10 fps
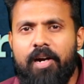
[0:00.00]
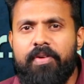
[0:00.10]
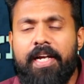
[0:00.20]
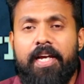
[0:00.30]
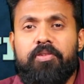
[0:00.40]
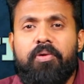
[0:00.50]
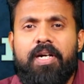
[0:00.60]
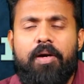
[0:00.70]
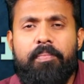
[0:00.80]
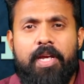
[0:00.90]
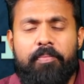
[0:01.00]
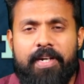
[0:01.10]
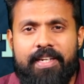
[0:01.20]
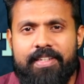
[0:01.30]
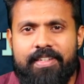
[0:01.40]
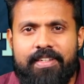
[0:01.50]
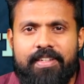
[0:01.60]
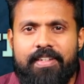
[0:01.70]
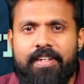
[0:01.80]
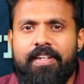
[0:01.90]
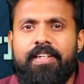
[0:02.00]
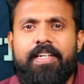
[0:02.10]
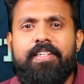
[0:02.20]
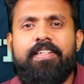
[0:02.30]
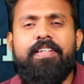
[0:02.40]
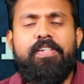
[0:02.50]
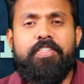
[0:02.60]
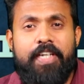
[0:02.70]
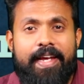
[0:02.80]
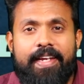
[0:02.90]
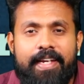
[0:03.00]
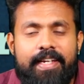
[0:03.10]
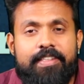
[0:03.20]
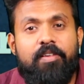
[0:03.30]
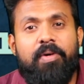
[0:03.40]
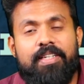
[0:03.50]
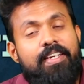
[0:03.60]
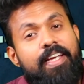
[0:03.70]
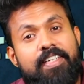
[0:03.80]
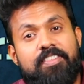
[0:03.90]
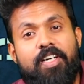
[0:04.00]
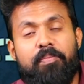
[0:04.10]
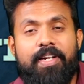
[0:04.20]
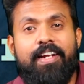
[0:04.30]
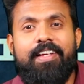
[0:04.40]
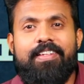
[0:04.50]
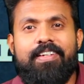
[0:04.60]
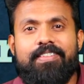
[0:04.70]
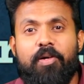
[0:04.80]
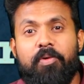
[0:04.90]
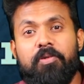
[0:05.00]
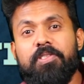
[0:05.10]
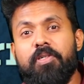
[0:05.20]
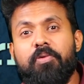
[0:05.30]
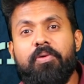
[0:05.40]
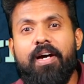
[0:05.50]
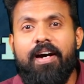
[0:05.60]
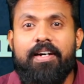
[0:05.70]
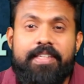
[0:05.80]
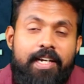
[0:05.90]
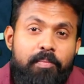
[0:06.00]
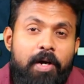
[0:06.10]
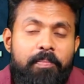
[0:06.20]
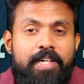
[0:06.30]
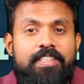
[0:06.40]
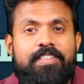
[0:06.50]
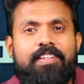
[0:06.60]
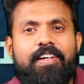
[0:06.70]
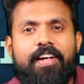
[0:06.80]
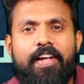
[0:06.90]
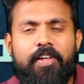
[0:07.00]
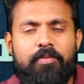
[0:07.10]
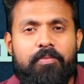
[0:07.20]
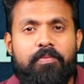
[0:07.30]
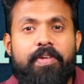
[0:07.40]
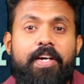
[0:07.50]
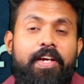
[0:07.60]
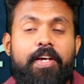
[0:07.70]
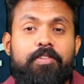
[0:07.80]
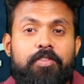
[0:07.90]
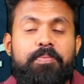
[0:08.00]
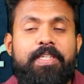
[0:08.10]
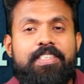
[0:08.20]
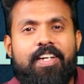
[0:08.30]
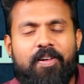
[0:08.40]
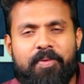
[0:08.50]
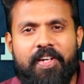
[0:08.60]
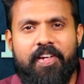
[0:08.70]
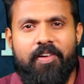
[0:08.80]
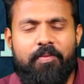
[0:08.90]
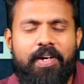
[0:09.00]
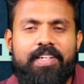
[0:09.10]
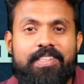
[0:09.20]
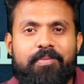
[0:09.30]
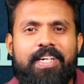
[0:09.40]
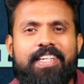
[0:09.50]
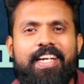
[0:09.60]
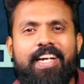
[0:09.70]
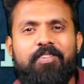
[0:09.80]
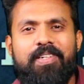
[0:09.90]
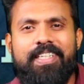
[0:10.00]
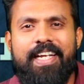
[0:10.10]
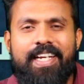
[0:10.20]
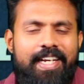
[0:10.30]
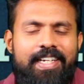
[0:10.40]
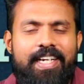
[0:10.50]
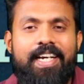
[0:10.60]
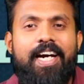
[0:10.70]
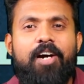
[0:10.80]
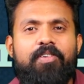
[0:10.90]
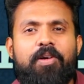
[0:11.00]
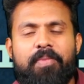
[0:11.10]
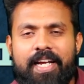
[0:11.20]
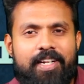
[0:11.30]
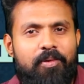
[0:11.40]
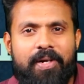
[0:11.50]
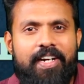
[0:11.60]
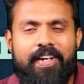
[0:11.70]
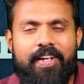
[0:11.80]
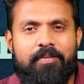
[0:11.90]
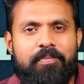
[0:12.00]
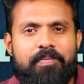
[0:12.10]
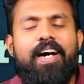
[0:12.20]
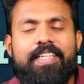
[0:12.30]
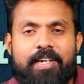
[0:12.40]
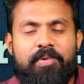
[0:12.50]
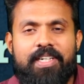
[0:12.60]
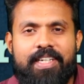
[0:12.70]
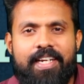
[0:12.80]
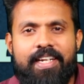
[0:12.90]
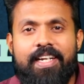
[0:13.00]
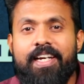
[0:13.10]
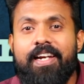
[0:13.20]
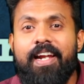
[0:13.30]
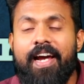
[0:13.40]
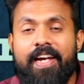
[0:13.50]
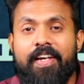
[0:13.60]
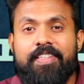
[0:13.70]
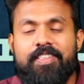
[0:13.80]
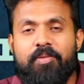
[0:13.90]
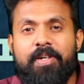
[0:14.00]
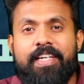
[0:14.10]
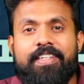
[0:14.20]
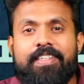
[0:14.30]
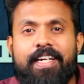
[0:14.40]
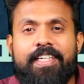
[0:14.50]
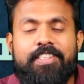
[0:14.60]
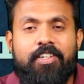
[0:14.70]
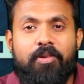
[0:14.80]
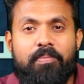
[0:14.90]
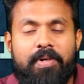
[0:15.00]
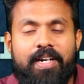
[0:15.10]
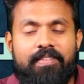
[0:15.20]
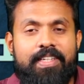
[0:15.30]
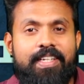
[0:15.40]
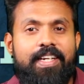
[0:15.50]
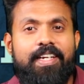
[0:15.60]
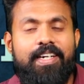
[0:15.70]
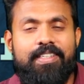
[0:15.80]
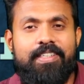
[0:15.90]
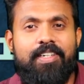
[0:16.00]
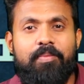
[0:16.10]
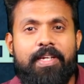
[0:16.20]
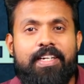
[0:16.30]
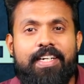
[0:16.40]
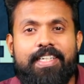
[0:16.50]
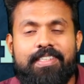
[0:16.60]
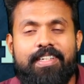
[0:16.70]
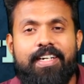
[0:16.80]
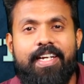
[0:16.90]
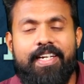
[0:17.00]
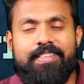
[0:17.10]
அவங்க ஏதோ கம்மியாக படிக்குது நீட்டு ஜேஇ e இந்த மாதிரி எக்ஸாம் கிடைக்கிறதுக்கு நம்ம கொஞ்சம் கூட அதிகமாக தான் கிடைக்கும் வேற ஏதோ ஸ்பெஷலாக படிக்கணும் அந்த மாதிரி எல்லாம் ஒரு திங்கிங் அவங்க மைண்டில் ஓடிட்டு இருக்கும் அதே மாதிரி லாங்குவேஜ் நமக்கு இங்கிலீஷ் ரொம்ப அளவு தெரியாது அப்போ இங்கிலீஷில் தானே